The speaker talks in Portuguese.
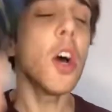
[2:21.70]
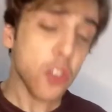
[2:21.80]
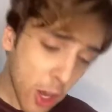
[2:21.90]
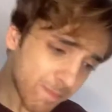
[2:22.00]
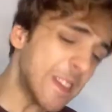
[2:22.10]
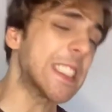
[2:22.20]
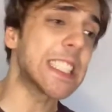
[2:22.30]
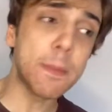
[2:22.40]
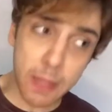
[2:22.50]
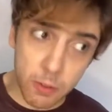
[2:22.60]
tá bom? É só...
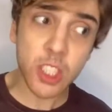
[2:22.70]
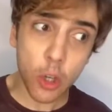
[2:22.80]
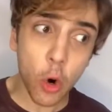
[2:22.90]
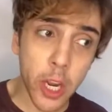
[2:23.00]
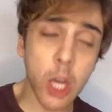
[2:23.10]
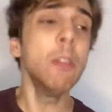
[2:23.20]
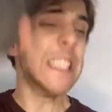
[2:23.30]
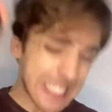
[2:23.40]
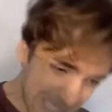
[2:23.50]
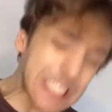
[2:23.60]
Que é porque você correu.